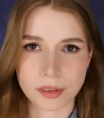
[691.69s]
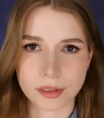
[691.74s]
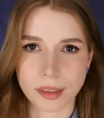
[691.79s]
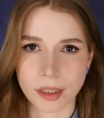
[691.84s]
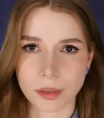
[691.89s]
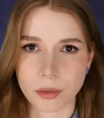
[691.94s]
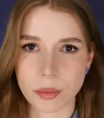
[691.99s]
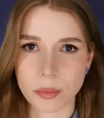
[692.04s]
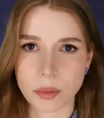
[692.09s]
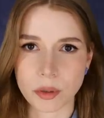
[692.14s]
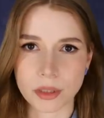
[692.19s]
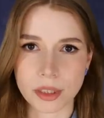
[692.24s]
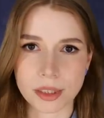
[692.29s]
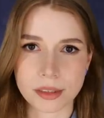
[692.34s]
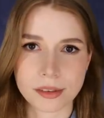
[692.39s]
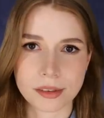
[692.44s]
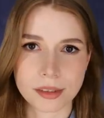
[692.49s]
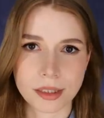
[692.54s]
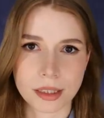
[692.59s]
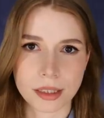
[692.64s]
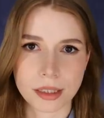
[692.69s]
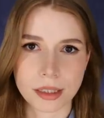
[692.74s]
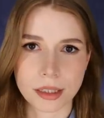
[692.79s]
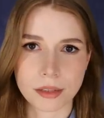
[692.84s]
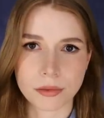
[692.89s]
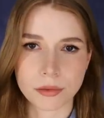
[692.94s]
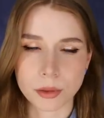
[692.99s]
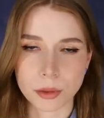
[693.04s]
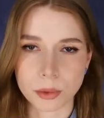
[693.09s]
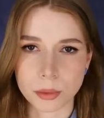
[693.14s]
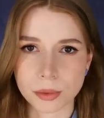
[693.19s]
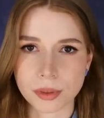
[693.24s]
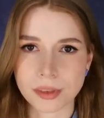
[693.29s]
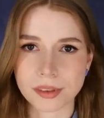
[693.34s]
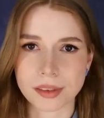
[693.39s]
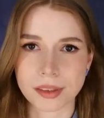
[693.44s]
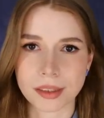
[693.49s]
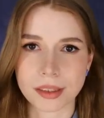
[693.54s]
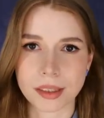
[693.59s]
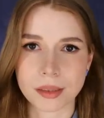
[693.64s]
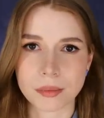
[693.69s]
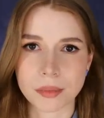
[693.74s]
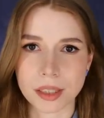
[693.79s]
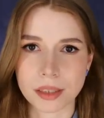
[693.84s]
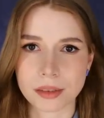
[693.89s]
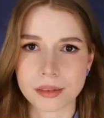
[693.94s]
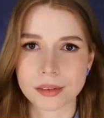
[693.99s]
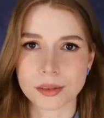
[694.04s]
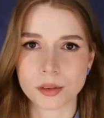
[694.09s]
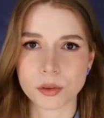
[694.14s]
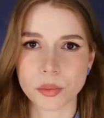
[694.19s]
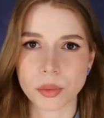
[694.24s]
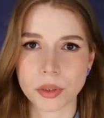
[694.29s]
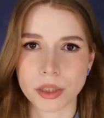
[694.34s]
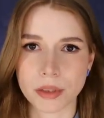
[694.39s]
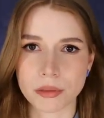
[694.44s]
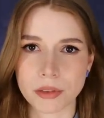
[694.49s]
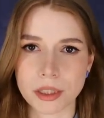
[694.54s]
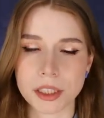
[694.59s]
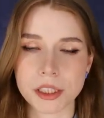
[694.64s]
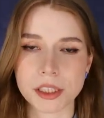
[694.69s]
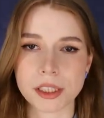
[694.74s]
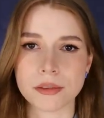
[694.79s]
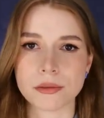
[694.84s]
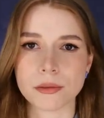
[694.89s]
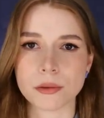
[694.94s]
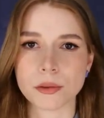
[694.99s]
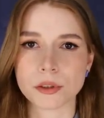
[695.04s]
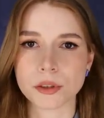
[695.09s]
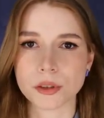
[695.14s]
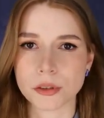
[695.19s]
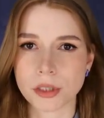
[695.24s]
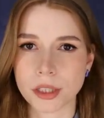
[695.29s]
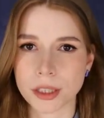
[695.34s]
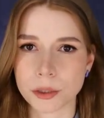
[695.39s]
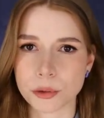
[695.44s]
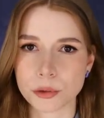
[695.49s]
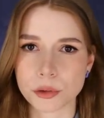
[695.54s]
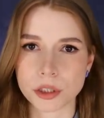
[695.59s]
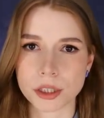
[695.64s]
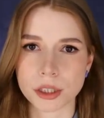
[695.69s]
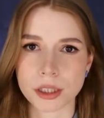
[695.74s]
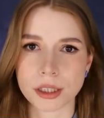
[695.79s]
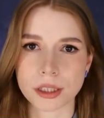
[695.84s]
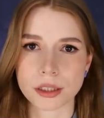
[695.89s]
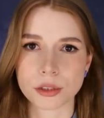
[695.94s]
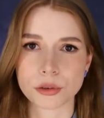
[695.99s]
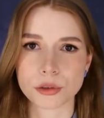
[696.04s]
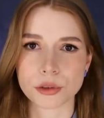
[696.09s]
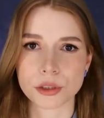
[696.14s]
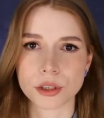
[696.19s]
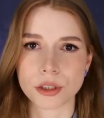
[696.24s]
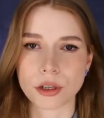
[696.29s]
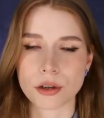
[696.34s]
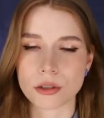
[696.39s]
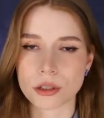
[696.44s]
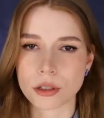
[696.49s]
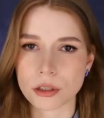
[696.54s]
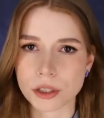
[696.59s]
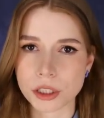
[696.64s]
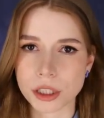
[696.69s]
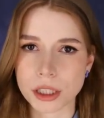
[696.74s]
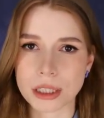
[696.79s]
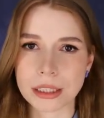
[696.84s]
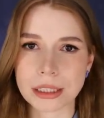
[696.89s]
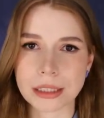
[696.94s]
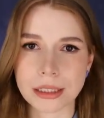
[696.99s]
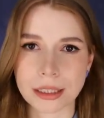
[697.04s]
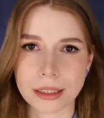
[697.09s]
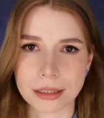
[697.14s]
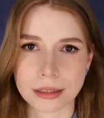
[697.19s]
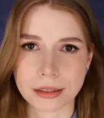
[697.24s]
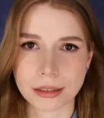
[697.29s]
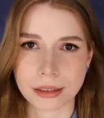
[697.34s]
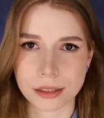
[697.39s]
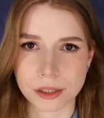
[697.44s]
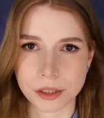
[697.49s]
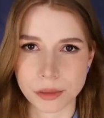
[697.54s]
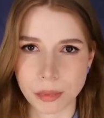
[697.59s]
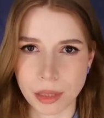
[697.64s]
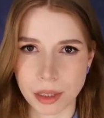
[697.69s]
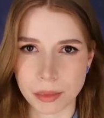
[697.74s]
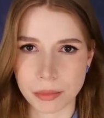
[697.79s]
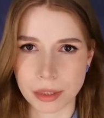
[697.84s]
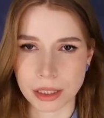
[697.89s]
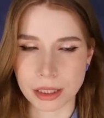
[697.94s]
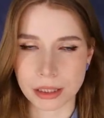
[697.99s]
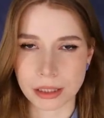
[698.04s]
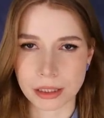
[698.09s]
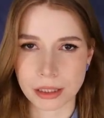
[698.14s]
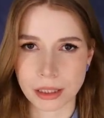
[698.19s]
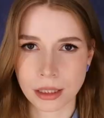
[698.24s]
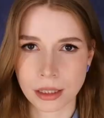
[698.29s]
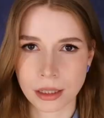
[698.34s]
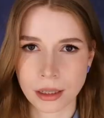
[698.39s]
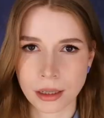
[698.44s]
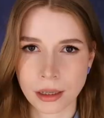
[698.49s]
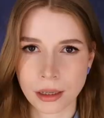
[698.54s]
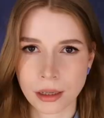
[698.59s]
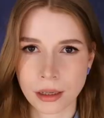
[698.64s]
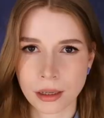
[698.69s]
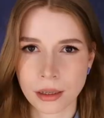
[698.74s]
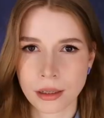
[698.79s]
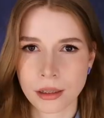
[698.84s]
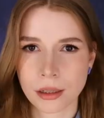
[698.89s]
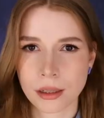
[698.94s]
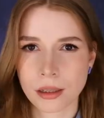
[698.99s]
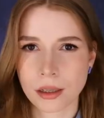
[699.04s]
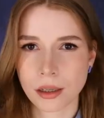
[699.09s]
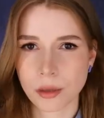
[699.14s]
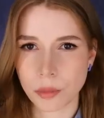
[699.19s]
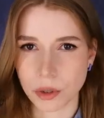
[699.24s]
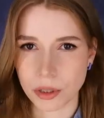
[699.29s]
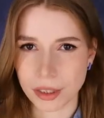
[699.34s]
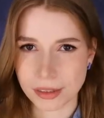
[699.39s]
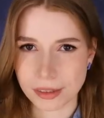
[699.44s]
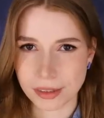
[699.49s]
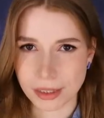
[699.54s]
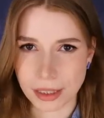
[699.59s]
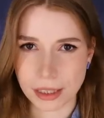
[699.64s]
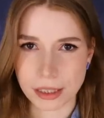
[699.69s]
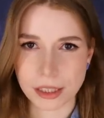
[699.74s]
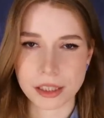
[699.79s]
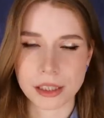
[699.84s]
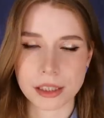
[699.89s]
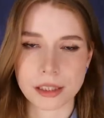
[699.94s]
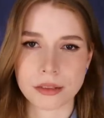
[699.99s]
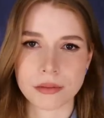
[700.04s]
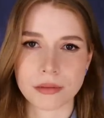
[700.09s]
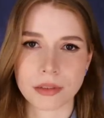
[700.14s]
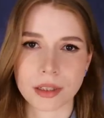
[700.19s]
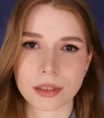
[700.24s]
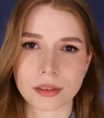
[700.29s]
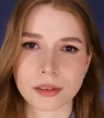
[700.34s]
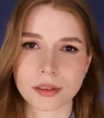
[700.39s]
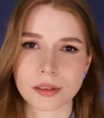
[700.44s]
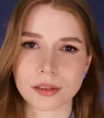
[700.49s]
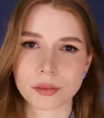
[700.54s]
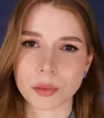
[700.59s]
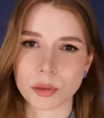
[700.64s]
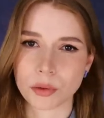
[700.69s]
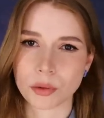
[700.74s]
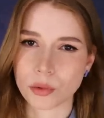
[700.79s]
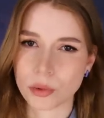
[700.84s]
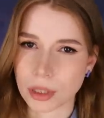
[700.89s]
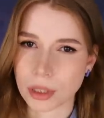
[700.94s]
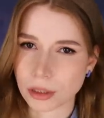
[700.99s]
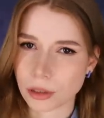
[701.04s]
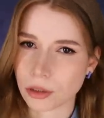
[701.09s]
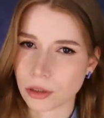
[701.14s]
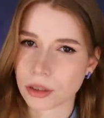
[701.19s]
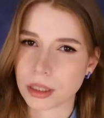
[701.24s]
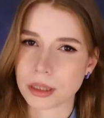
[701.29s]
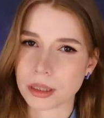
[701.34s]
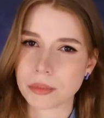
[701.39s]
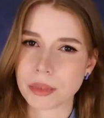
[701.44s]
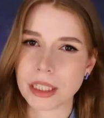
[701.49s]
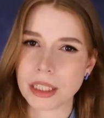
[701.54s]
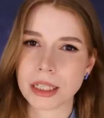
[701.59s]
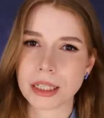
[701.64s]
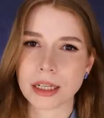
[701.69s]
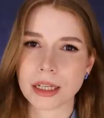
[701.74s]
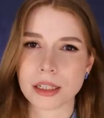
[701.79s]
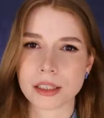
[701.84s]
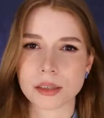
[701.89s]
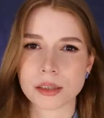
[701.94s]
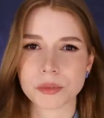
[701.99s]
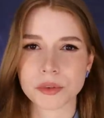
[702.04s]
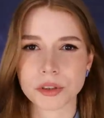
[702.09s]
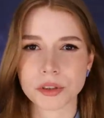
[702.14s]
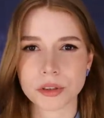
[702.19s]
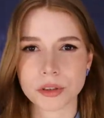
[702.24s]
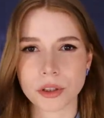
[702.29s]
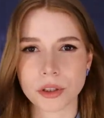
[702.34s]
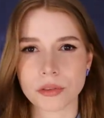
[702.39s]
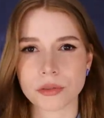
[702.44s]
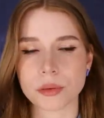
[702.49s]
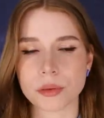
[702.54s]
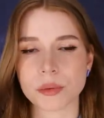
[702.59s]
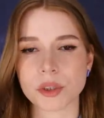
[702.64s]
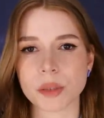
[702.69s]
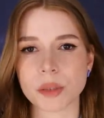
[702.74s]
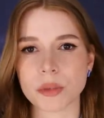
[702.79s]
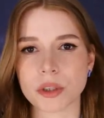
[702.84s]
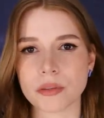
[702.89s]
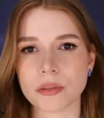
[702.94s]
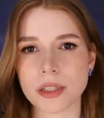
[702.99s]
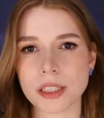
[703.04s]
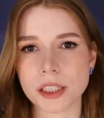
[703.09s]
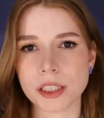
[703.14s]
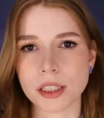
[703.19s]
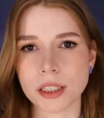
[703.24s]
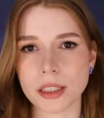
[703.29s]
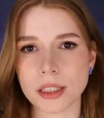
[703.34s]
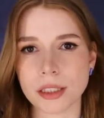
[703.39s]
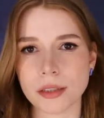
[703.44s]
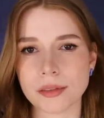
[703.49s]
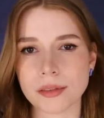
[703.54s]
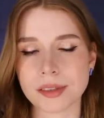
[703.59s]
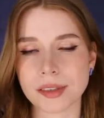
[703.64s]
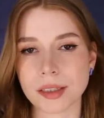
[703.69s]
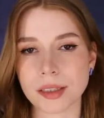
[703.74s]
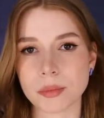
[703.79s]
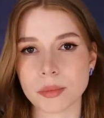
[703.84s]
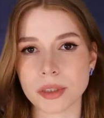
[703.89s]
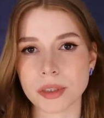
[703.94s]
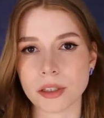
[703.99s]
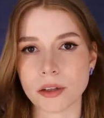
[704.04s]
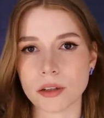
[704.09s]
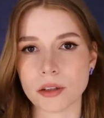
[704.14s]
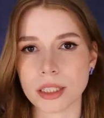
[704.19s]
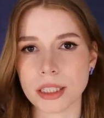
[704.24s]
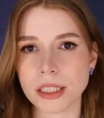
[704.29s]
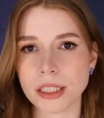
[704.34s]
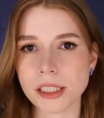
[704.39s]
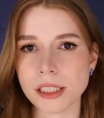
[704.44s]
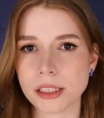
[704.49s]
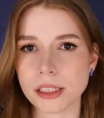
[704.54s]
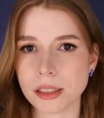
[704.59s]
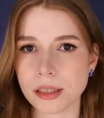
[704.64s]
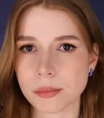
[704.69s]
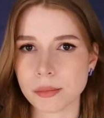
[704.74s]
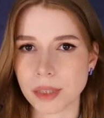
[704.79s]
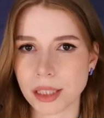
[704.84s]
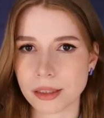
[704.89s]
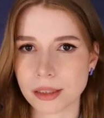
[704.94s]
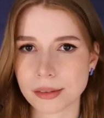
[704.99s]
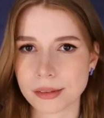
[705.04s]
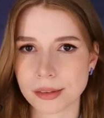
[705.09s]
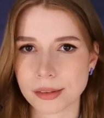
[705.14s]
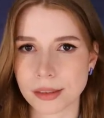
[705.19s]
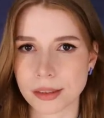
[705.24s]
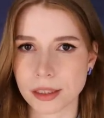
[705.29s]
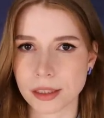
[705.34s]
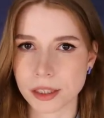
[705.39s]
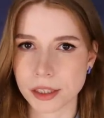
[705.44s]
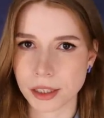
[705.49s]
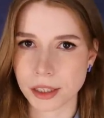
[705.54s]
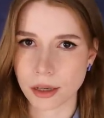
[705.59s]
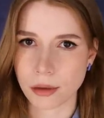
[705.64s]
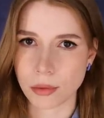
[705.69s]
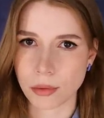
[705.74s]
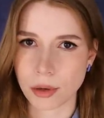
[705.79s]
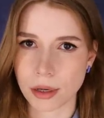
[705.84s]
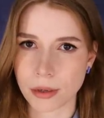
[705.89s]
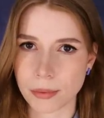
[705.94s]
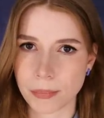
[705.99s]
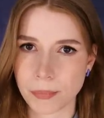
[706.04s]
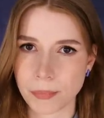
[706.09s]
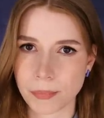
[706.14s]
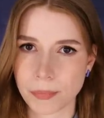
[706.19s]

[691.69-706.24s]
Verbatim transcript: została policja i wkrótce na miejscu pojawili się funkcjonariusze, którzy ogrodzili teren taśmami. Policjanci wraz z prokuratorem i lekarzem sądowym przeprowadzili wstępne oględziny miejsca i ciała.